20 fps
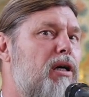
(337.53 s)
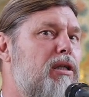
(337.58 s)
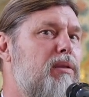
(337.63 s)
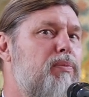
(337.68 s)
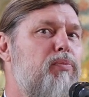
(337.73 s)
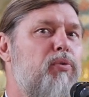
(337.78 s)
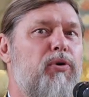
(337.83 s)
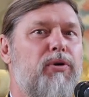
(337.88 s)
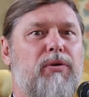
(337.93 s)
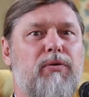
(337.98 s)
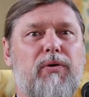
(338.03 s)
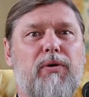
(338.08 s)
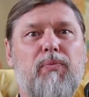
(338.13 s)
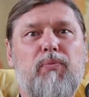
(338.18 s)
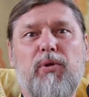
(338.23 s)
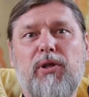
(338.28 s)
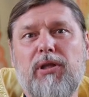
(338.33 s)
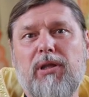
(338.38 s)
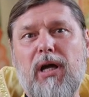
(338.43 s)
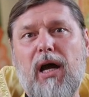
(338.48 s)
Господь его и
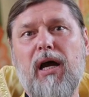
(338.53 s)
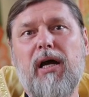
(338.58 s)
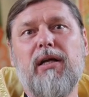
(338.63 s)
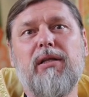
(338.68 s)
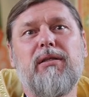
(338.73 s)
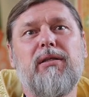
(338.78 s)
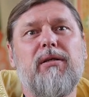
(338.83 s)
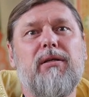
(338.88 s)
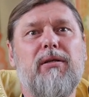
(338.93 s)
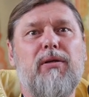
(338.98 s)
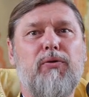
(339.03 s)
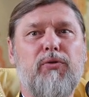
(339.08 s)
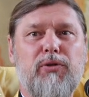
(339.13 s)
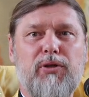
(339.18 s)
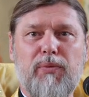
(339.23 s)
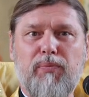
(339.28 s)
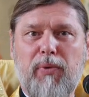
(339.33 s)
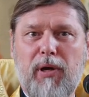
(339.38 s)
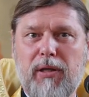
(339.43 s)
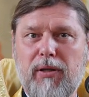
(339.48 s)
питает, и
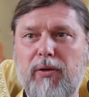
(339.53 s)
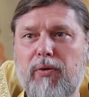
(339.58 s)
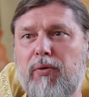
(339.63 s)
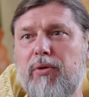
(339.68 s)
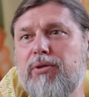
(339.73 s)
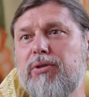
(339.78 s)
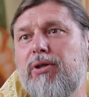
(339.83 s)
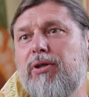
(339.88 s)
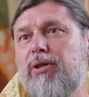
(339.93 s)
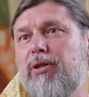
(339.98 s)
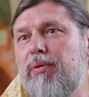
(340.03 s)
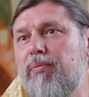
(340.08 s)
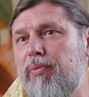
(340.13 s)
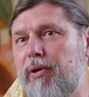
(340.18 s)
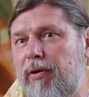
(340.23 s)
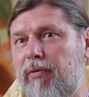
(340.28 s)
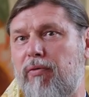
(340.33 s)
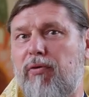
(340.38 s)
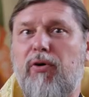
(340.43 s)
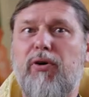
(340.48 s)
люди подносят, и
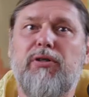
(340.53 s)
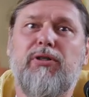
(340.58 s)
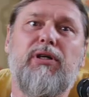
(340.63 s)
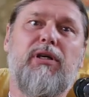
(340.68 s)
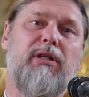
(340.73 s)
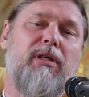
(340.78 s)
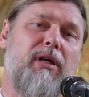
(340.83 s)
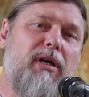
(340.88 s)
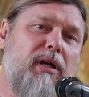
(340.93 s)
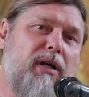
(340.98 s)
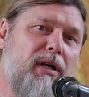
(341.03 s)
привозят.